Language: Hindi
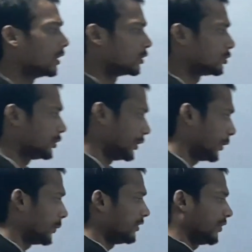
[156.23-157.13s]
तो इट
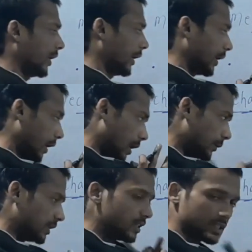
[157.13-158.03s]
मीन्स ये है
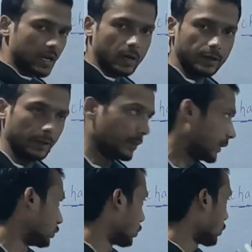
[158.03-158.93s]
अभी स्टार्टिंग में
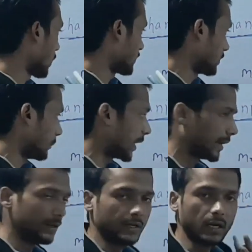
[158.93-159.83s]
दोनों का सम
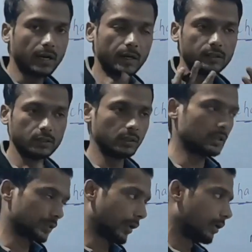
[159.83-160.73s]
मकेनिकल एनर्जी
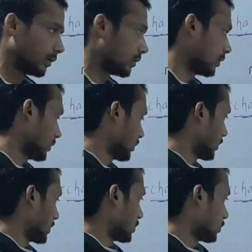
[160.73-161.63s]
10 है
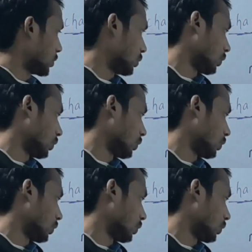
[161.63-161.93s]
तो